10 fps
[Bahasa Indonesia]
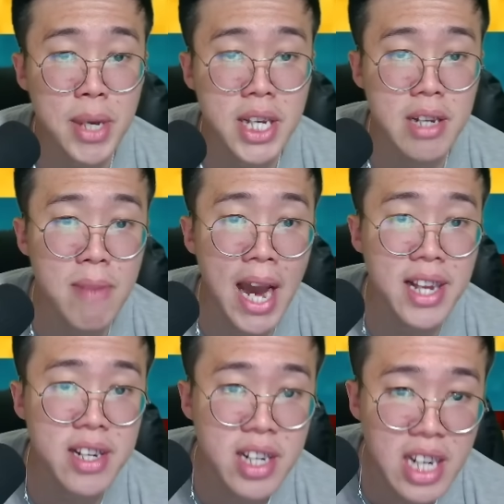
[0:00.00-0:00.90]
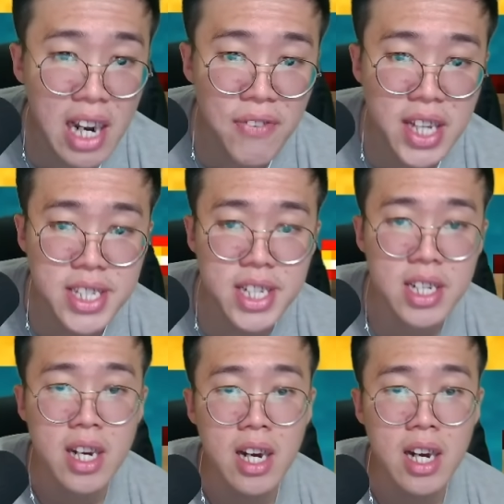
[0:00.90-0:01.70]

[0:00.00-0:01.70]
bikin Minecraft anjir.